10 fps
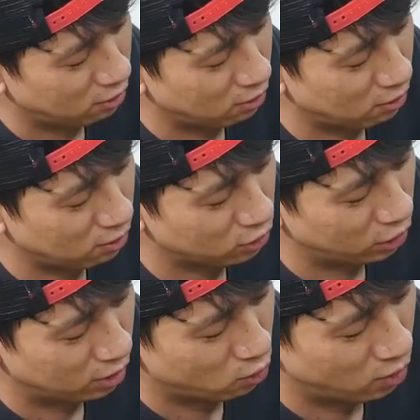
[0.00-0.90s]
어,
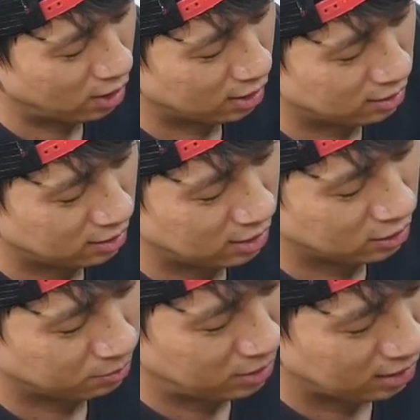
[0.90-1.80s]
저희가 공항 같은
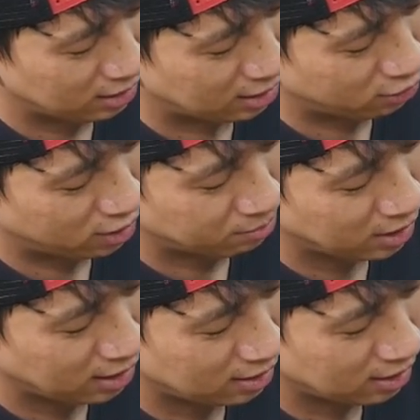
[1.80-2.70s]
데에서 비행기 타거나
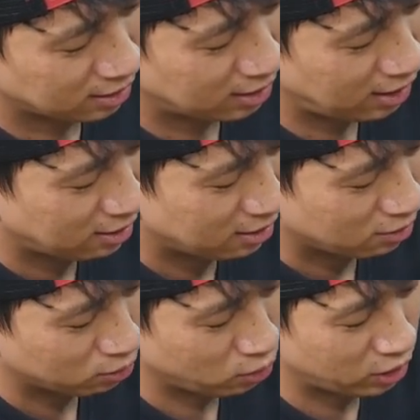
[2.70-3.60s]
비행을 할 때
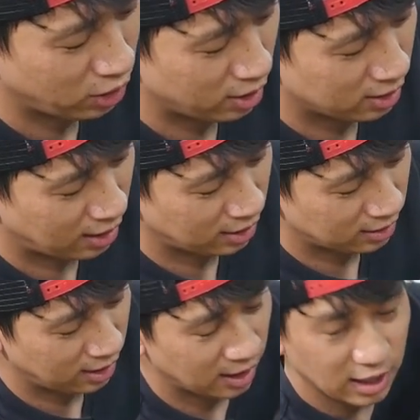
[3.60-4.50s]
어떤 여행을 갈
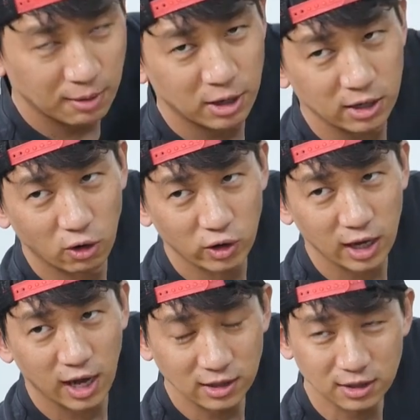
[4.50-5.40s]
때 가방에
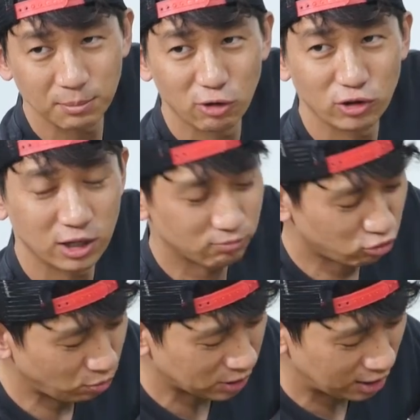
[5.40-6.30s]
어깨에 항상 메고 다니면
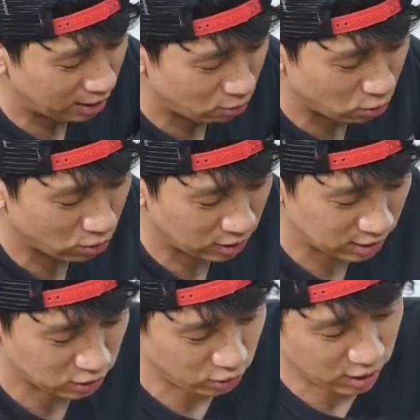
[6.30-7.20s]
무겁잖아요. 그럴
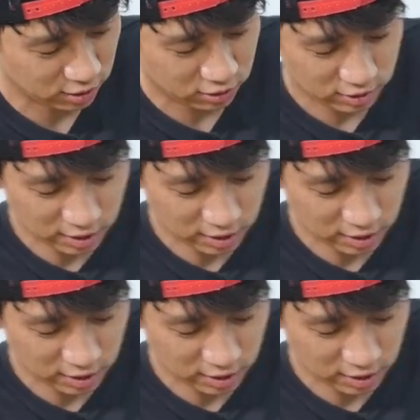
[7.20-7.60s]
때 처리할 수